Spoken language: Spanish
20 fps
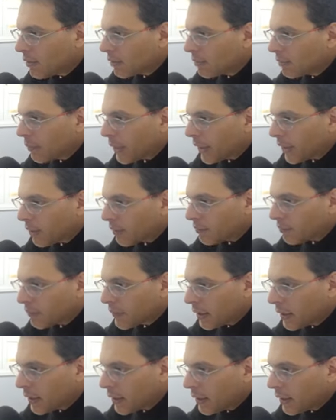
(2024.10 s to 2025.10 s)
Bueno,
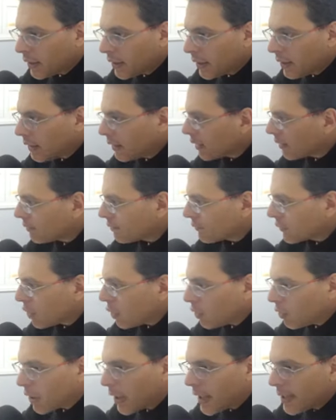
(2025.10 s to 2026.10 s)
eh,
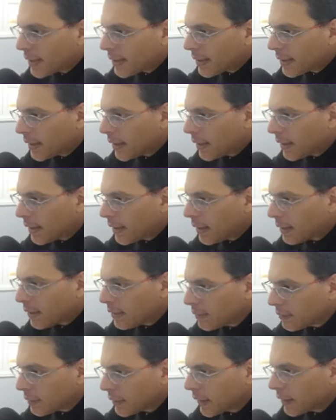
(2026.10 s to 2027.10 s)

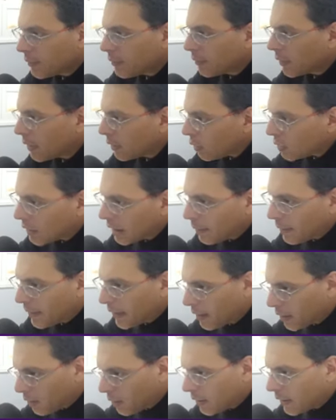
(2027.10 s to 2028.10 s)
Colorizer, otra
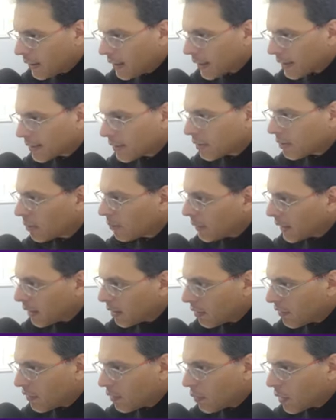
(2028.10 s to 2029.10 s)
vez el acceso para
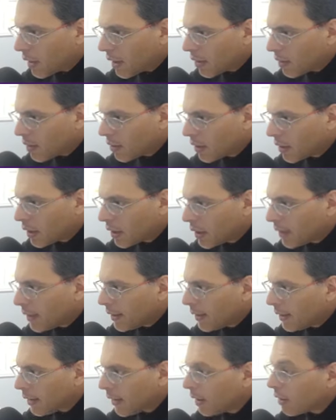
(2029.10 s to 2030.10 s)
configurar
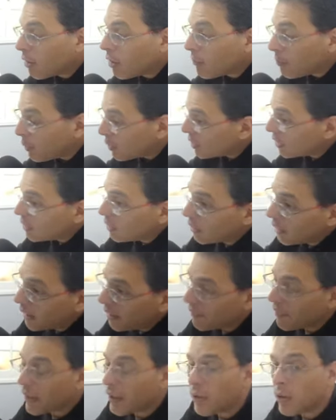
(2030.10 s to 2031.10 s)
Conky, el compositor
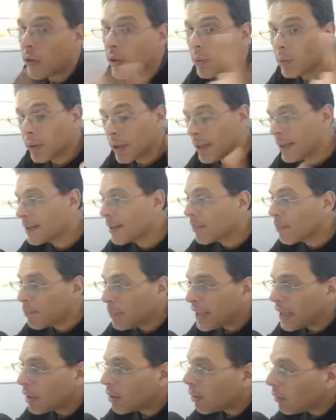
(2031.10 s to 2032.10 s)
gráfico que utiliza
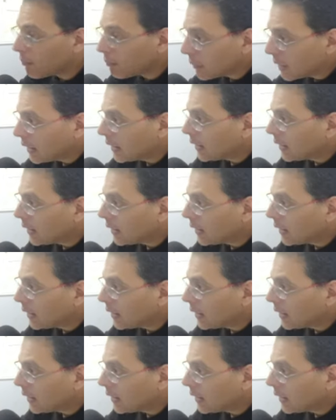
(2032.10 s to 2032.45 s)
Picom.